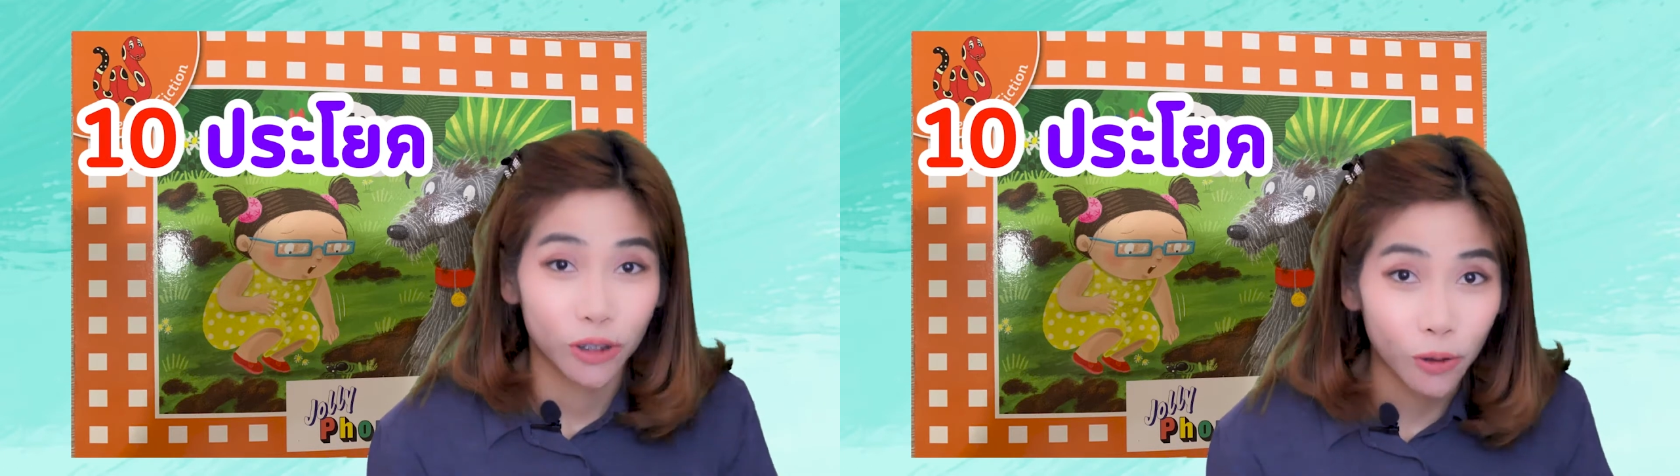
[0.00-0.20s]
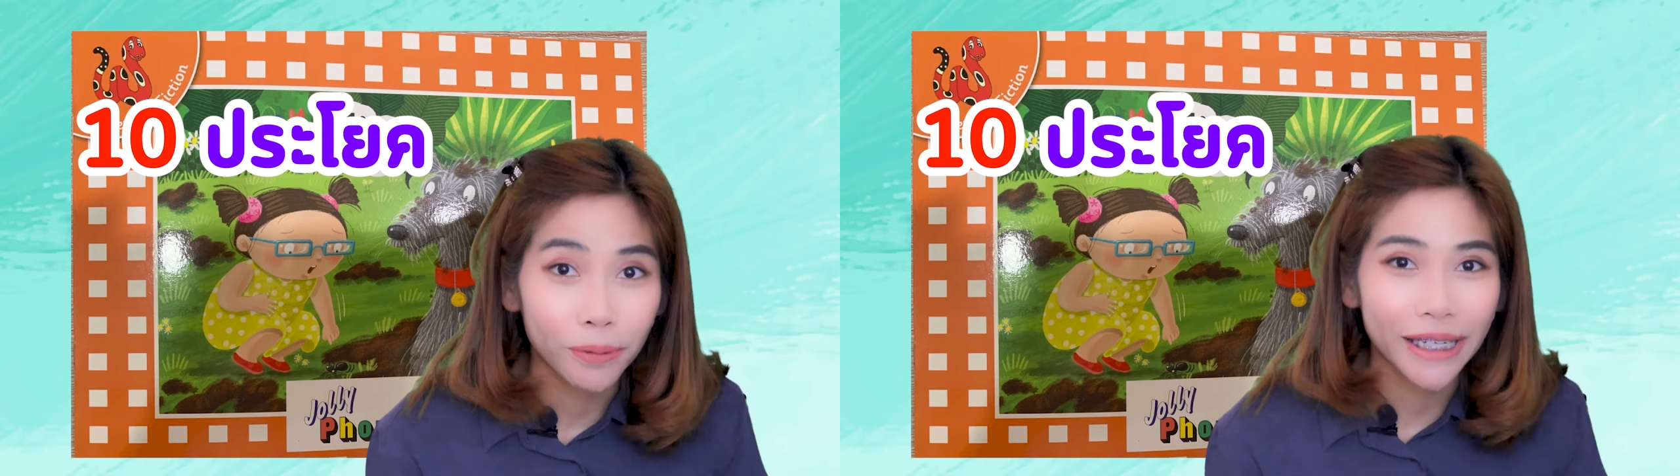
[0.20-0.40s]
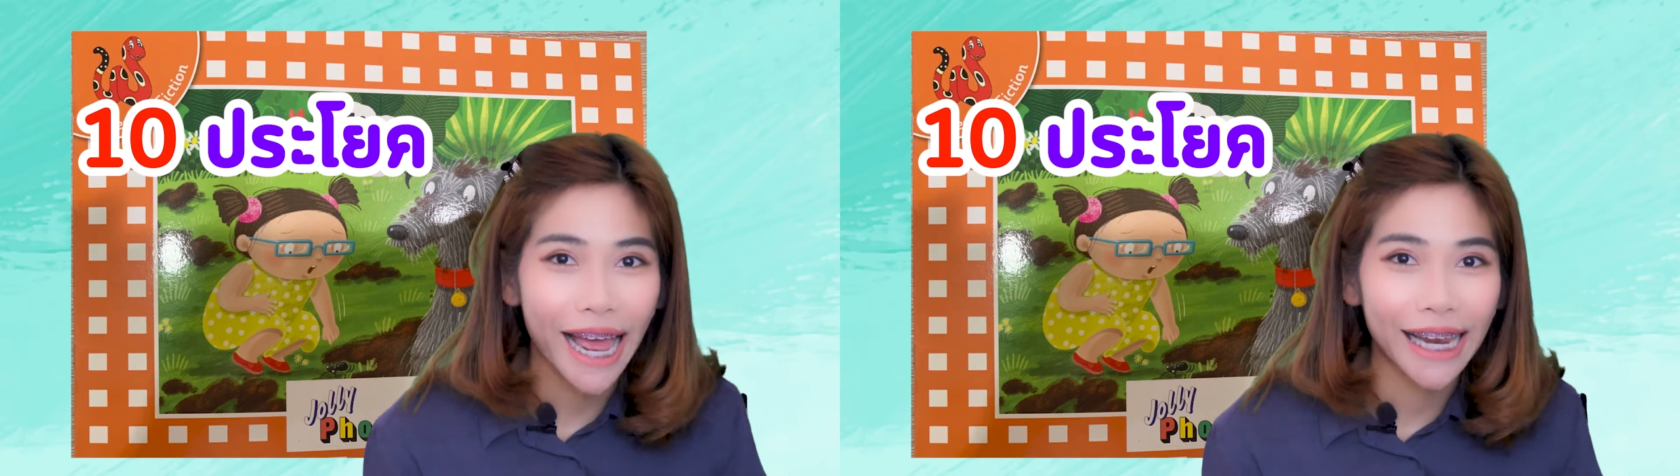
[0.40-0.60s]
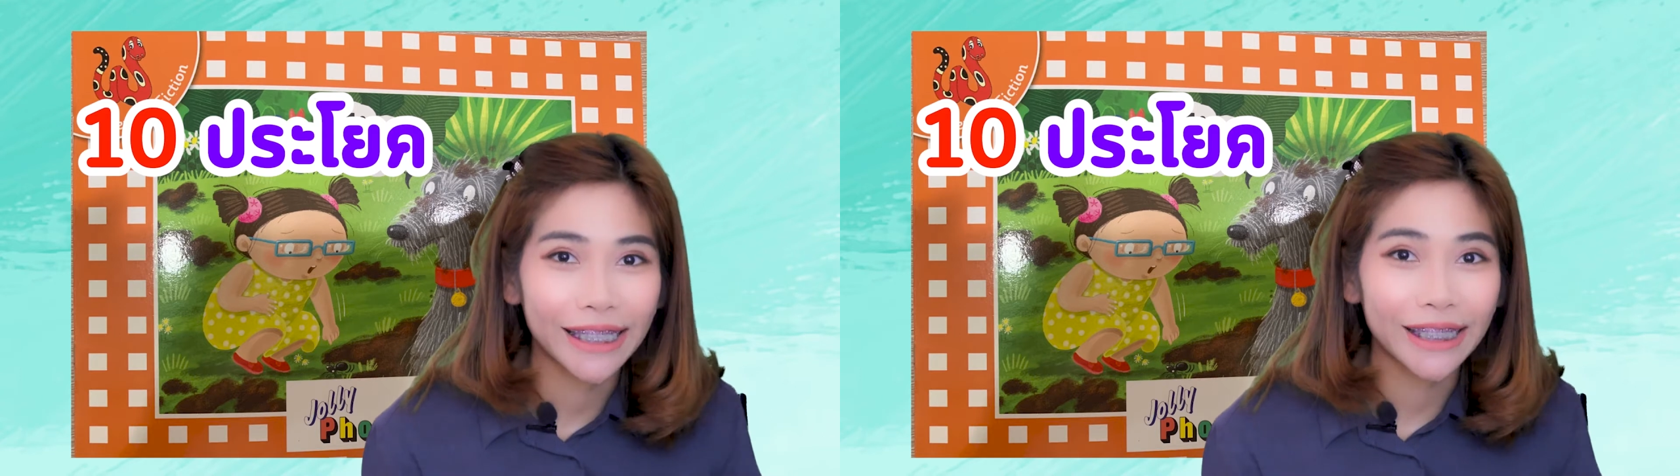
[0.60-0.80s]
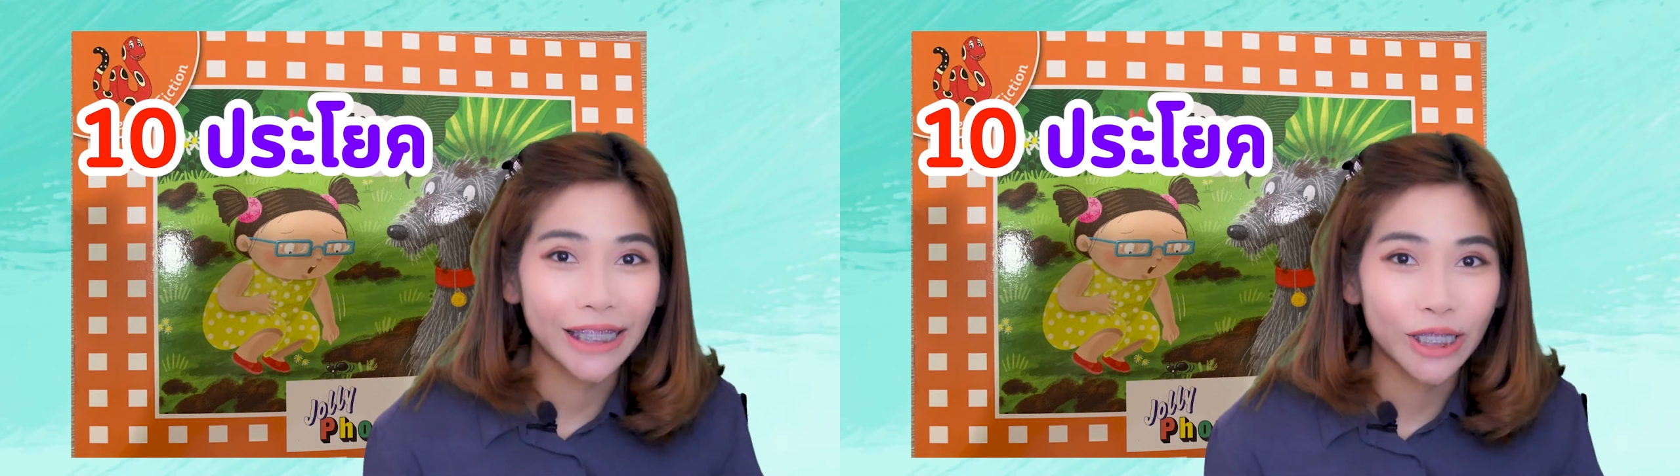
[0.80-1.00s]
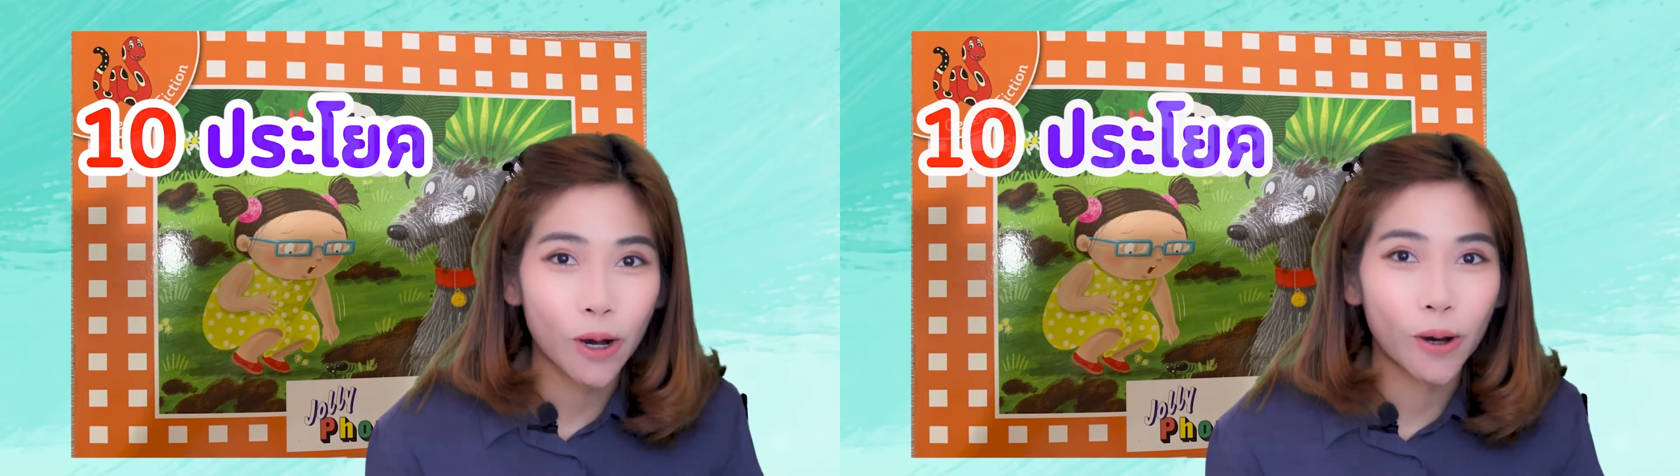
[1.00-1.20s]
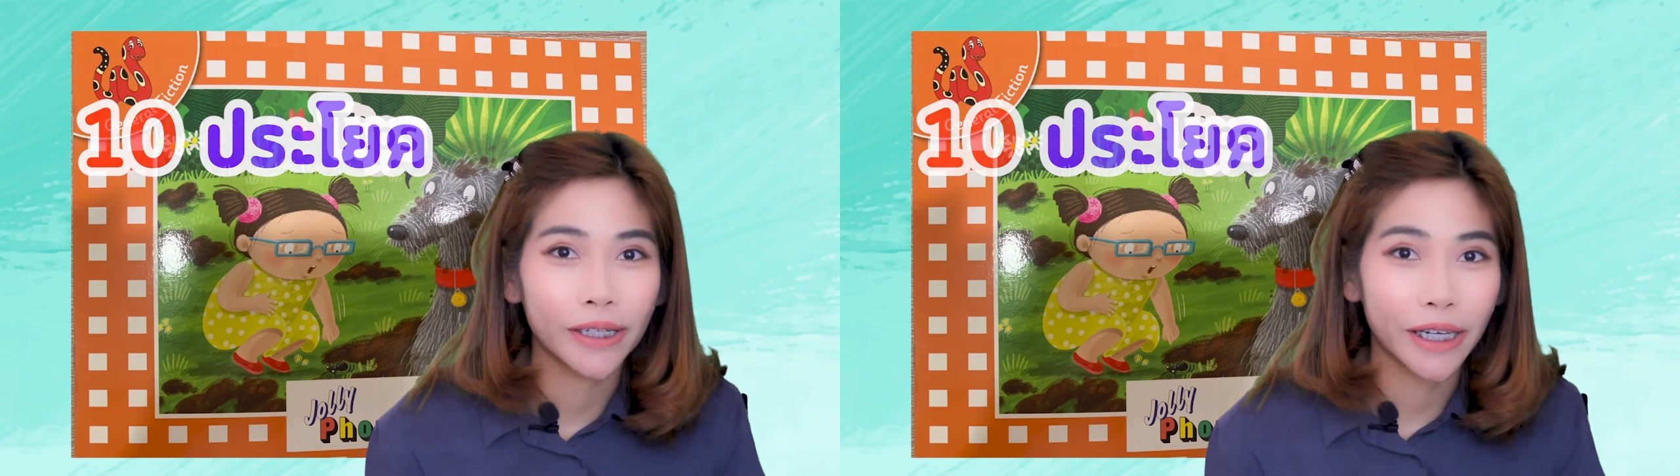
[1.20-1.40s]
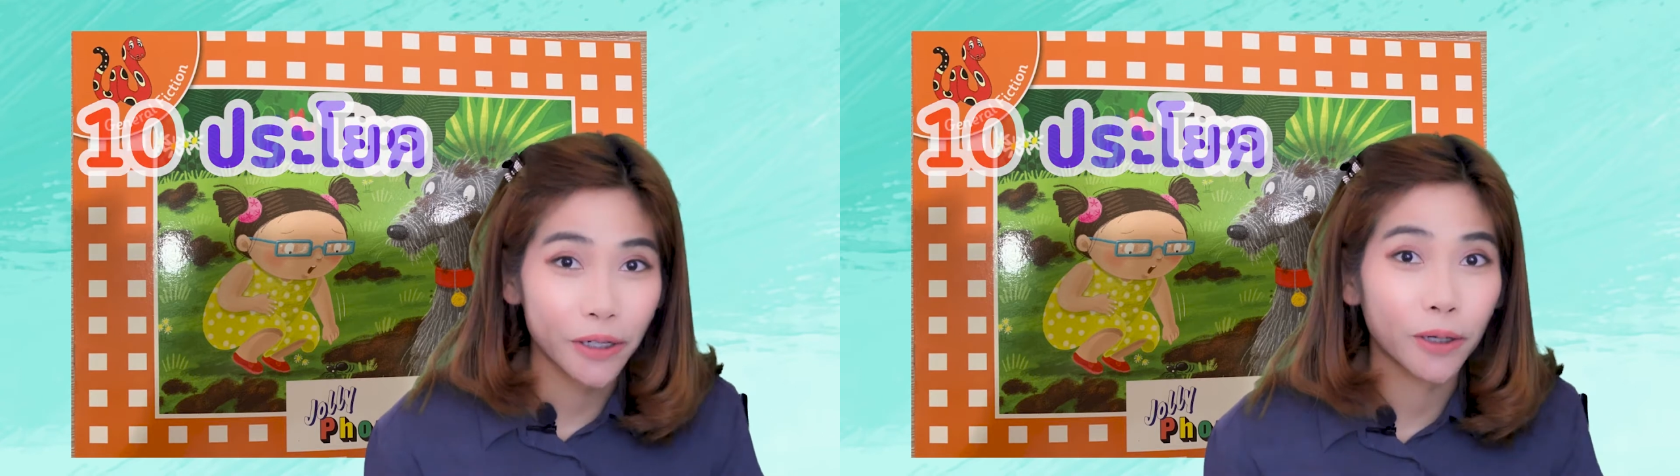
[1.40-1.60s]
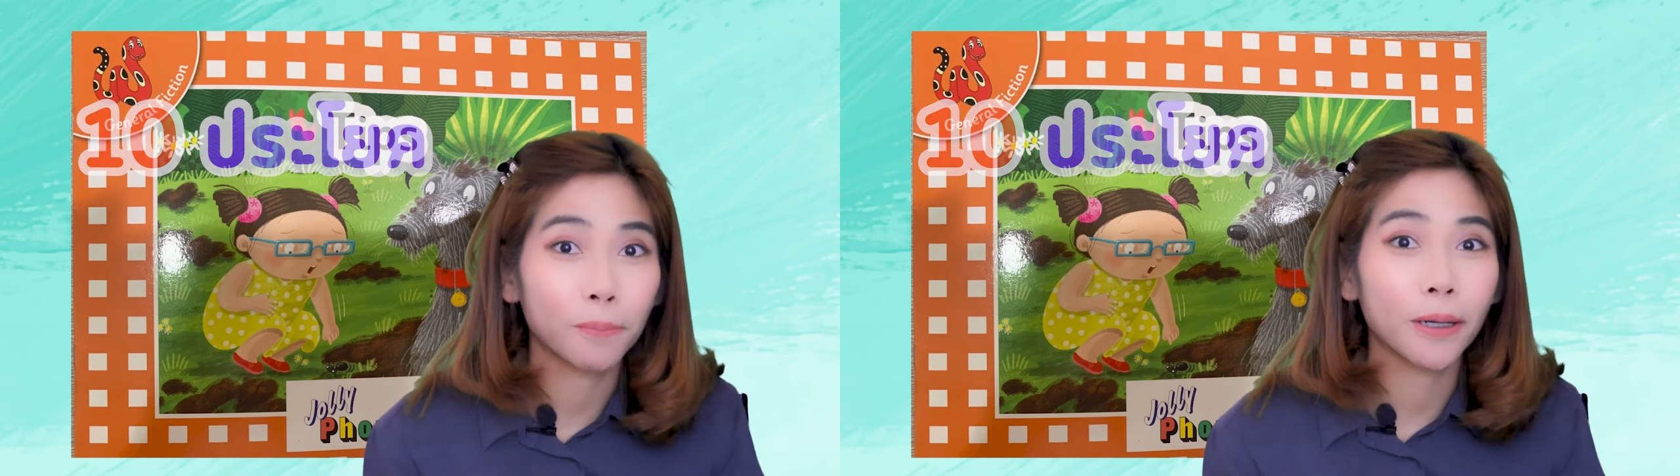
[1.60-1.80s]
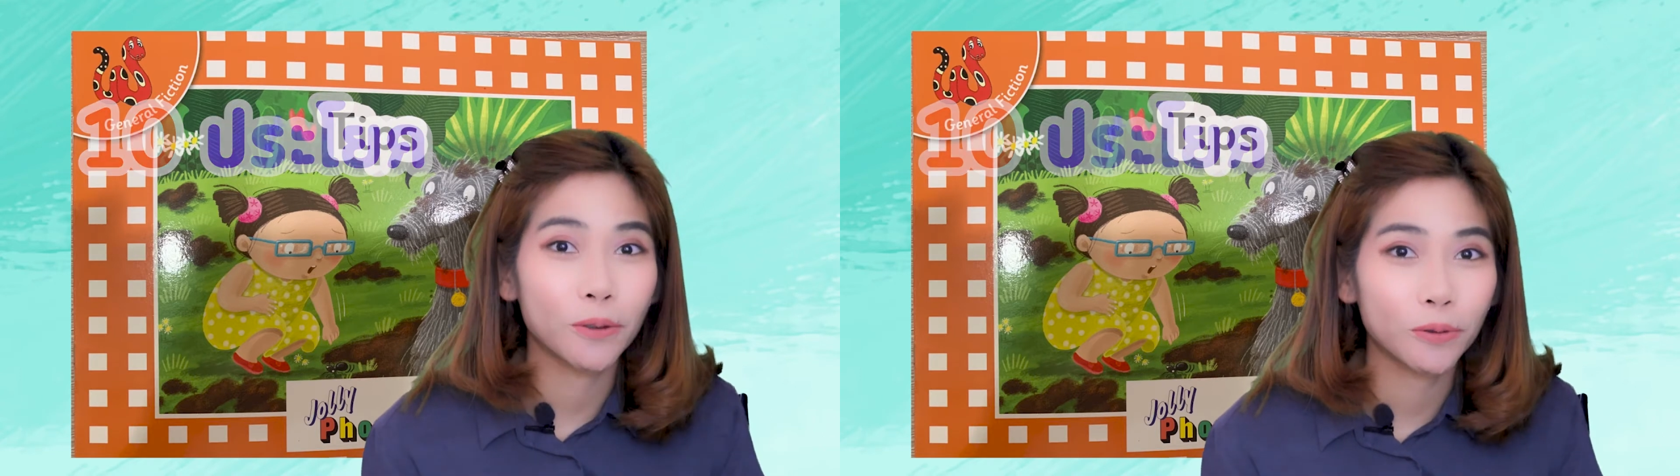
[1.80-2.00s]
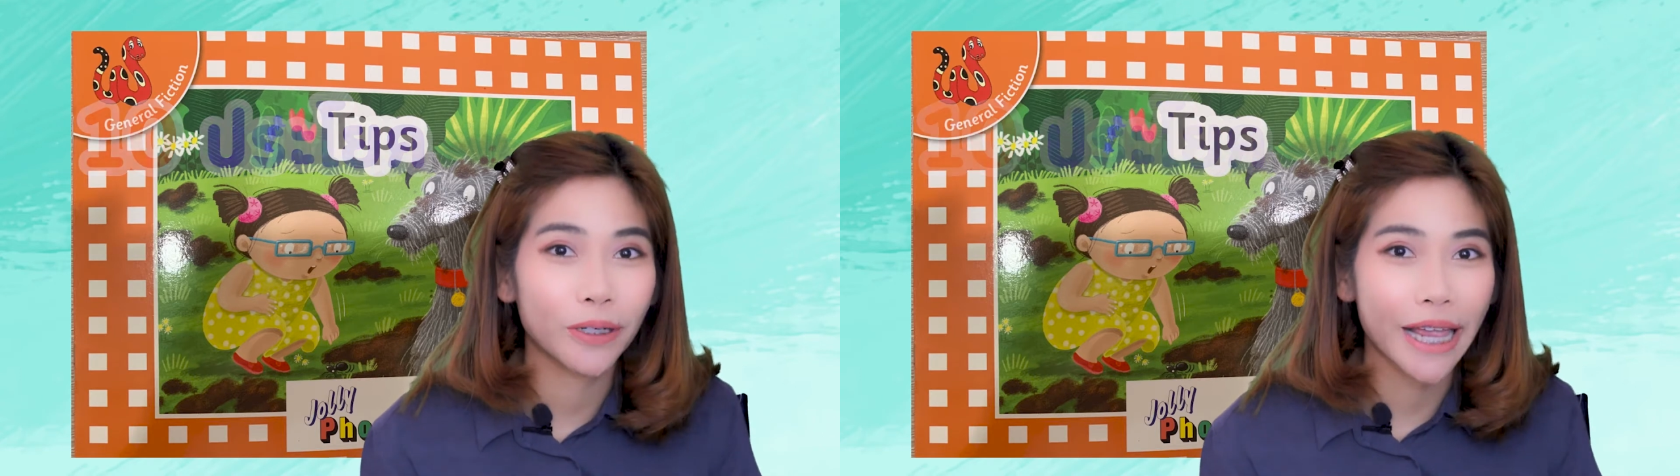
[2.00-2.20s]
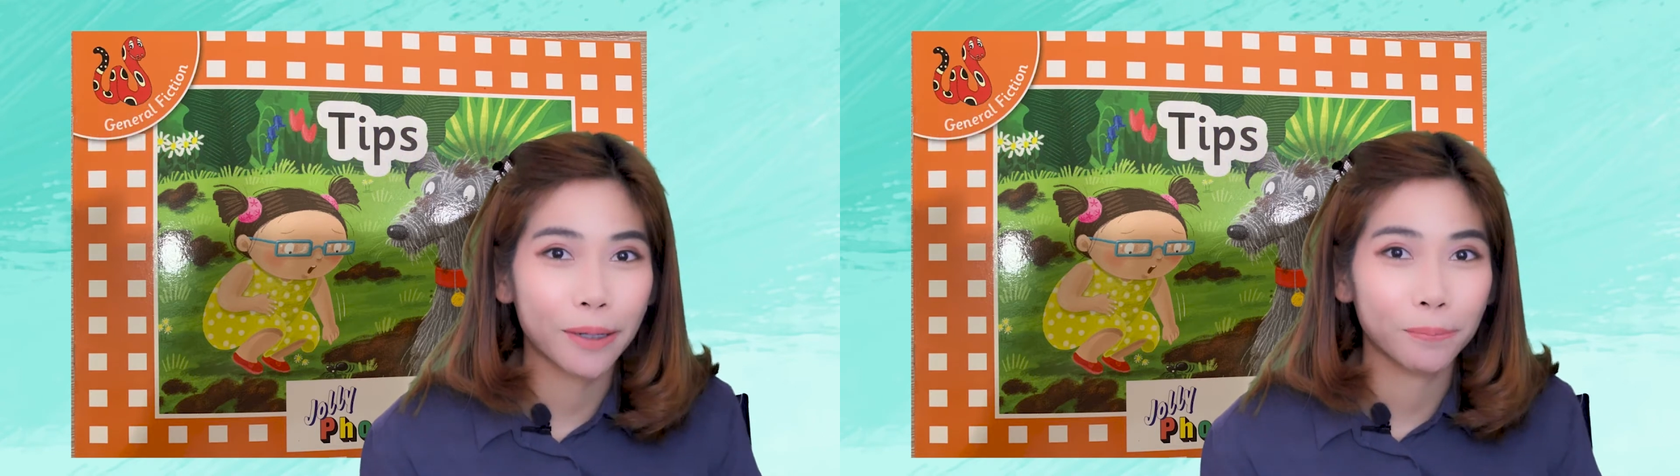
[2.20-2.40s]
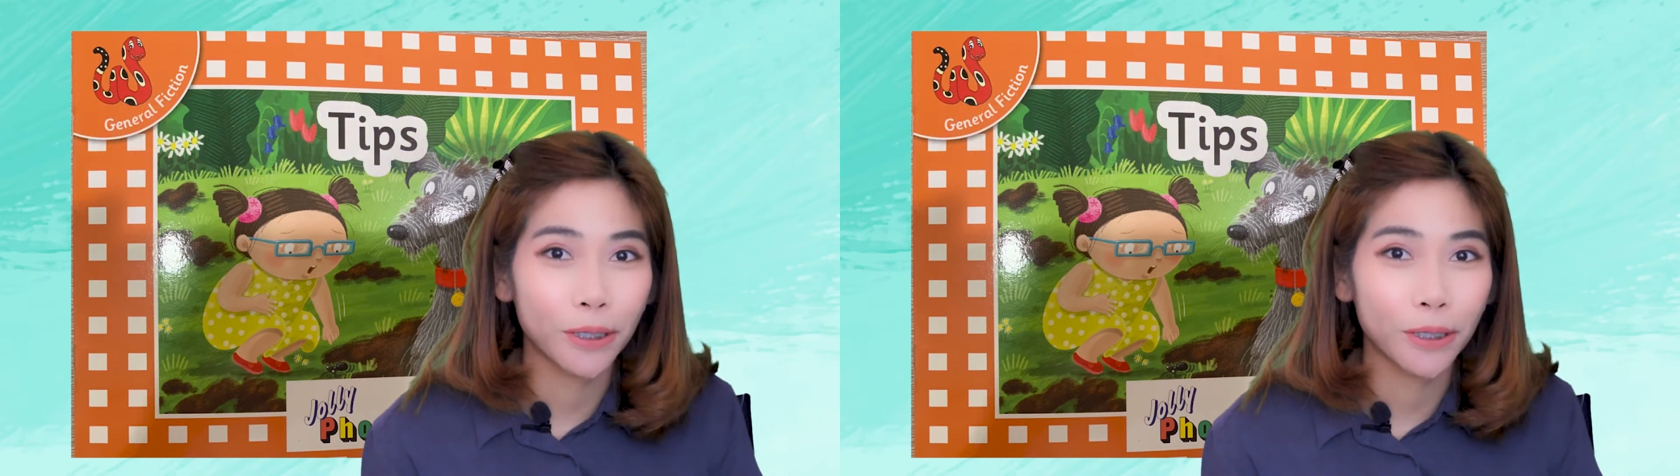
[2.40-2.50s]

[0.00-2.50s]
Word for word: ชมนิทานกันก่อน แล้วเดี๋ยวไปดูตัวอย่าง